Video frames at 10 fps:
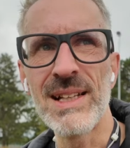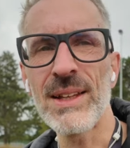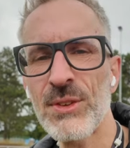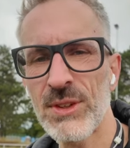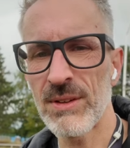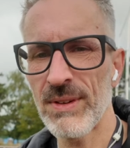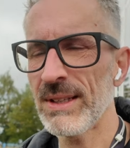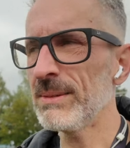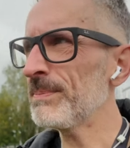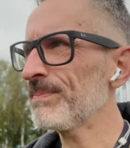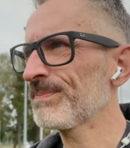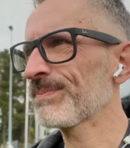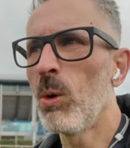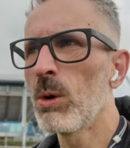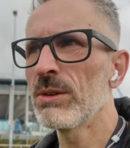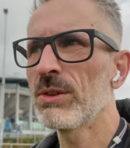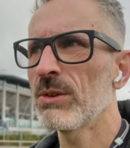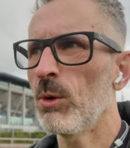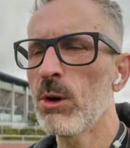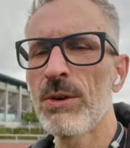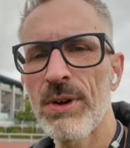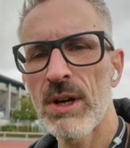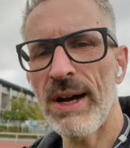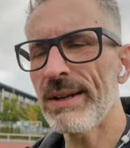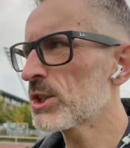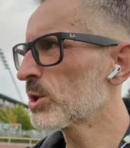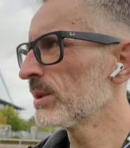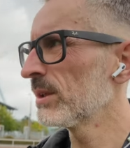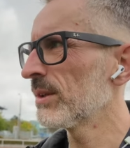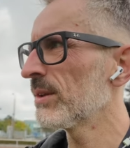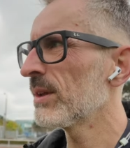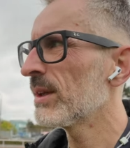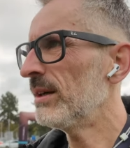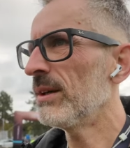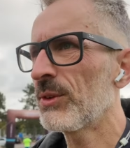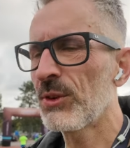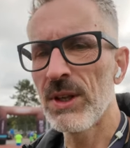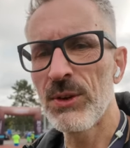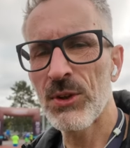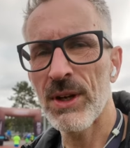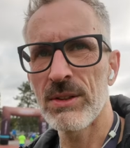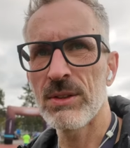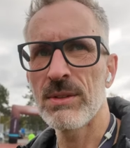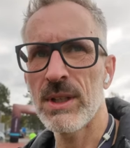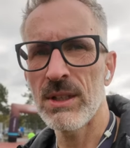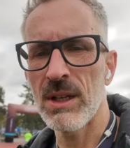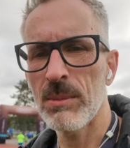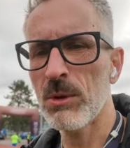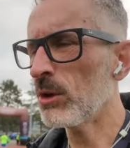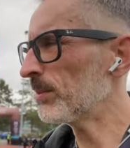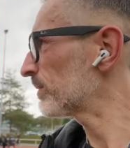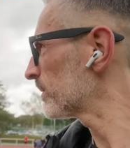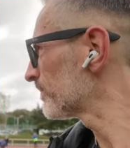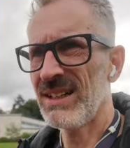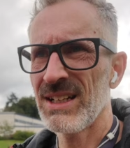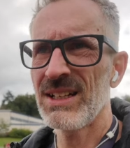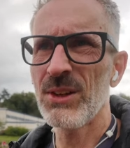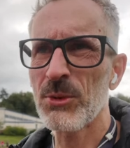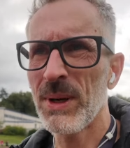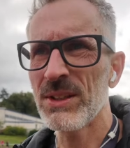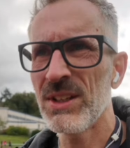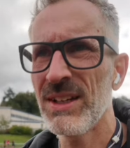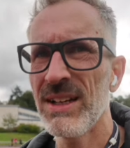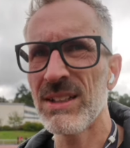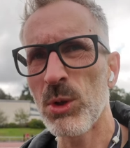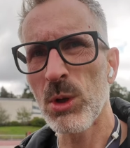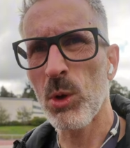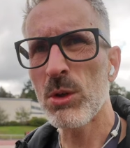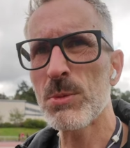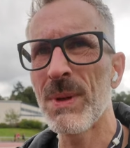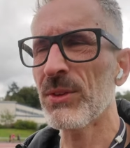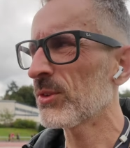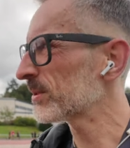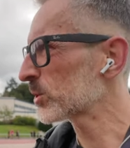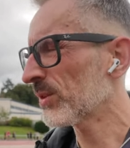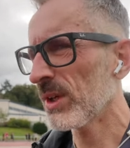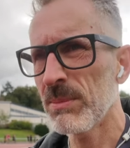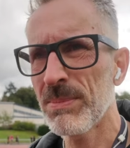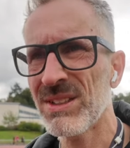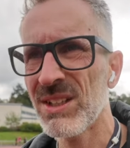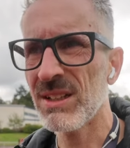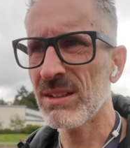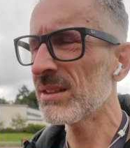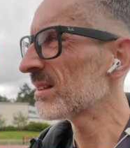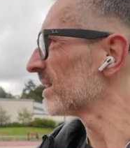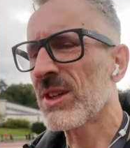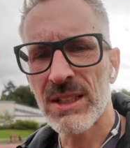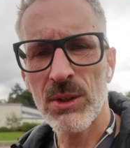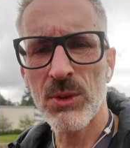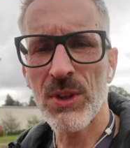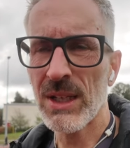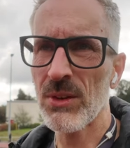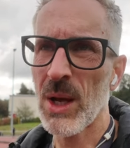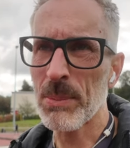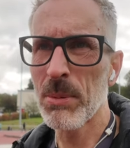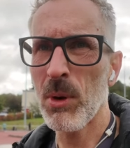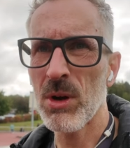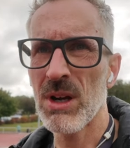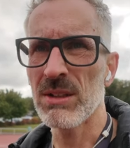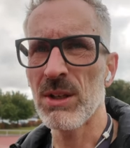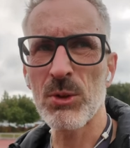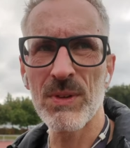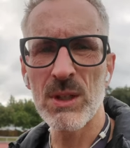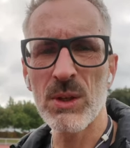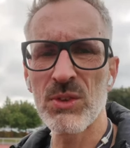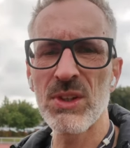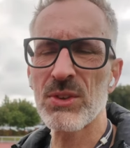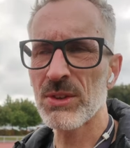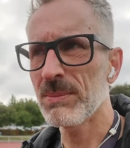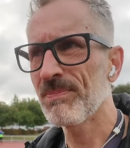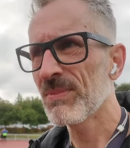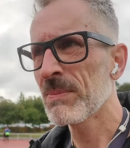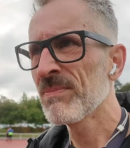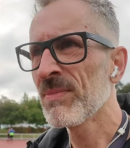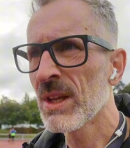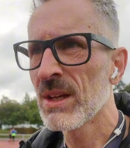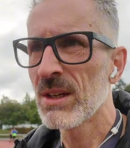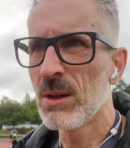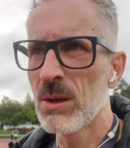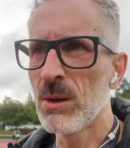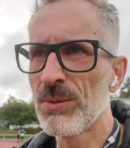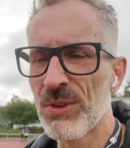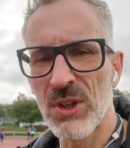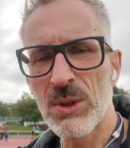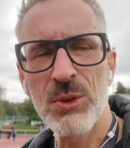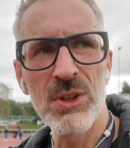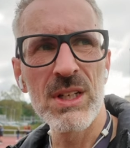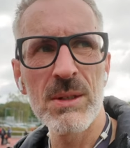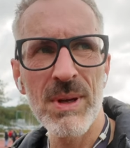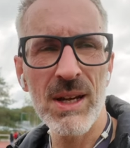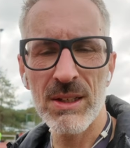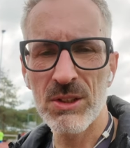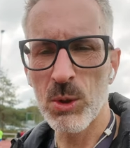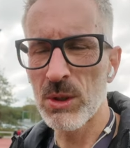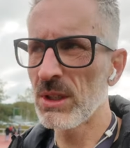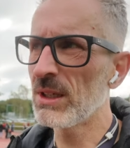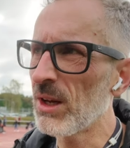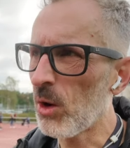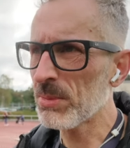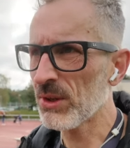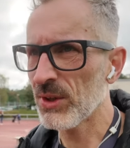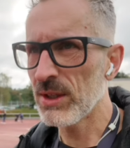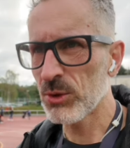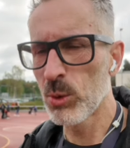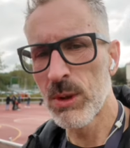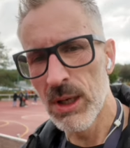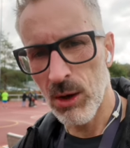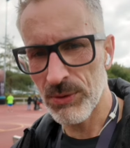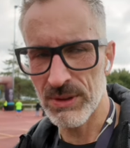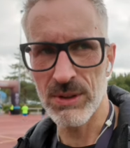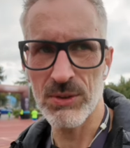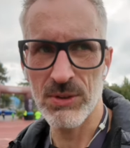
letzter werden. Und ungefähr eine Stunde äh, Zielzeit hat er im Kopf. Allerdings meinte er, er hat dolle Rückenschmerzen, schon seit ein paar Tagen. Es kann also sein, dass er abgebrochen hat. Also wenn du das siehst, und wir sehen uns hier nicht mehr, ich drücke dir die Daumen, dass alles gut gelaufen